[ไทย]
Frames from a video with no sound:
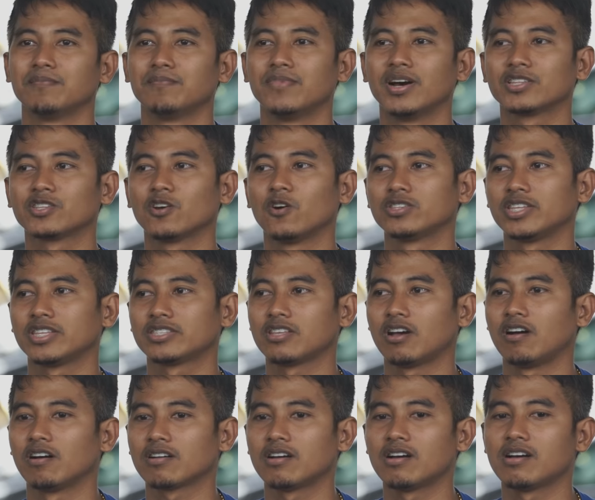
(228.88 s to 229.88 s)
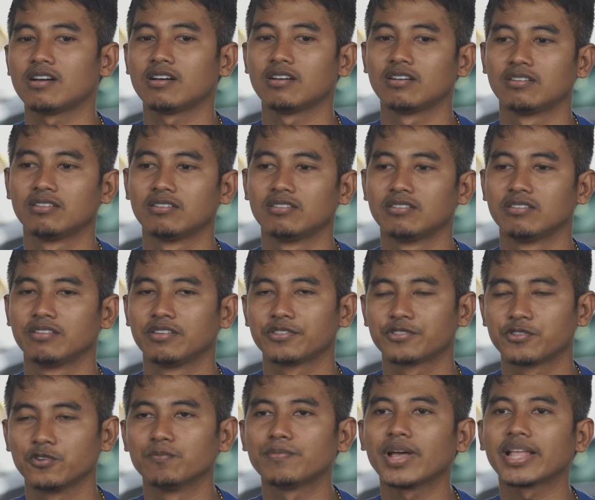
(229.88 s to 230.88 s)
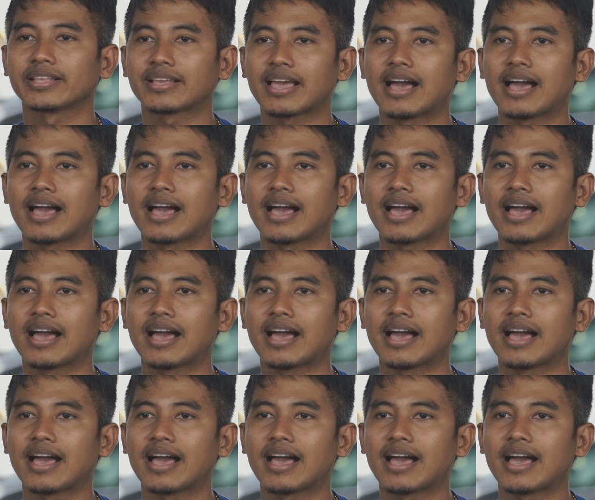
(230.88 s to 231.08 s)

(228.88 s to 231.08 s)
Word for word: เบอร์โทรติดต่อก็ 089-204-3866